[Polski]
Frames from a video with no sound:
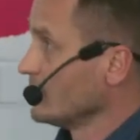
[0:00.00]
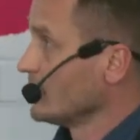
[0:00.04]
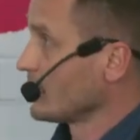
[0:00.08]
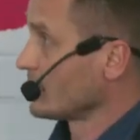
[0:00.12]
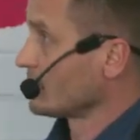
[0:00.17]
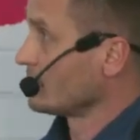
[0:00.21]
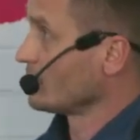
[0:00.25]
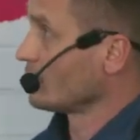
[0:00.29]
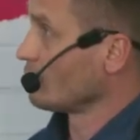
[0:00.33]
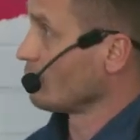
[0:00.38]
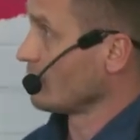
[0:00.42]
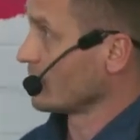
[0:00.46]

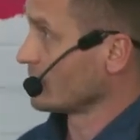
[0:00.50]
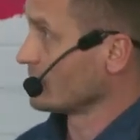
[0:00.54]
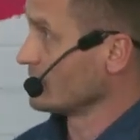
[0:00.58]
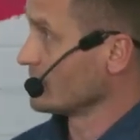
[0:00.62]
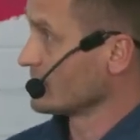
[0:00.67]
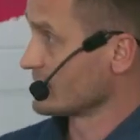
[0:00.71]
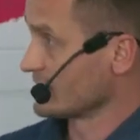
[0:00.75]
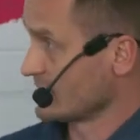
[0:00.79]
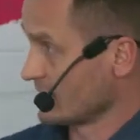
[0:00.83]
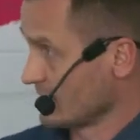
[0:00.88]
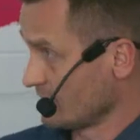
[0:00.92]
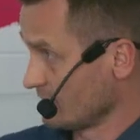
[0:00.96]
jak dokładnie
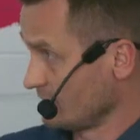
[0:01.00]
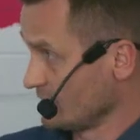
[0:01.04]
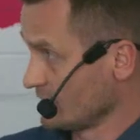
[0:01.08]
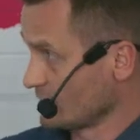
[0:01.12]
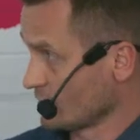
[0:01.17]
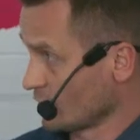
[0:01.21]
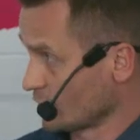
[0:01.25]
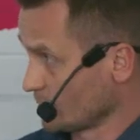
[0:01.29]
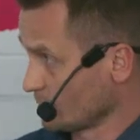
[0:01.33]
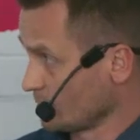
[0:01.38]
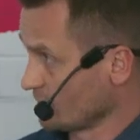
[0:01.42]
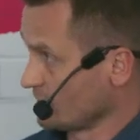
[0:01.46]
serwis
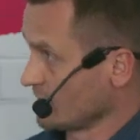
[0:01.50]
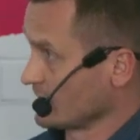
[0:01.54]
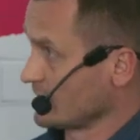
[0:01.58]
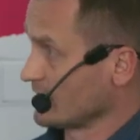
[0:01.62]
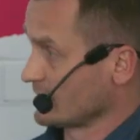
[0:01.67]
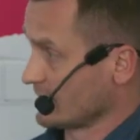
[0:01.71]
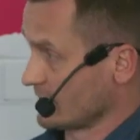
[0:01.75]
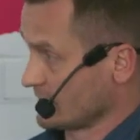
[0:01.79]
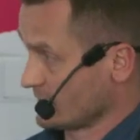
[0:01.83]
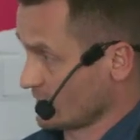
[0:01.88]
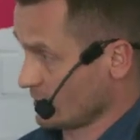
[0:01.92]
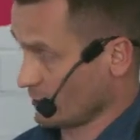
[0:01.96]
odpowiada
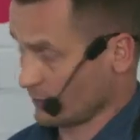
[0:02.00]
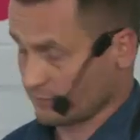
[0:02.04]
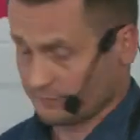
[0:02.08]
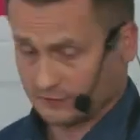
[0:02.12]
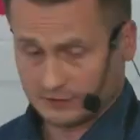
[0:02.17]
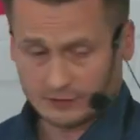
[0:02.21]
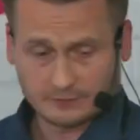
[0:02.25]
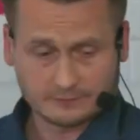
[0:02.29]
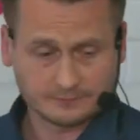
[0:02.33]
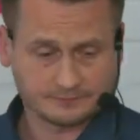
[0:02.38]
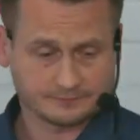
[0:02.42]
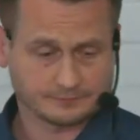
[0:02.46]

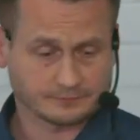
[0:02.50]
taskowi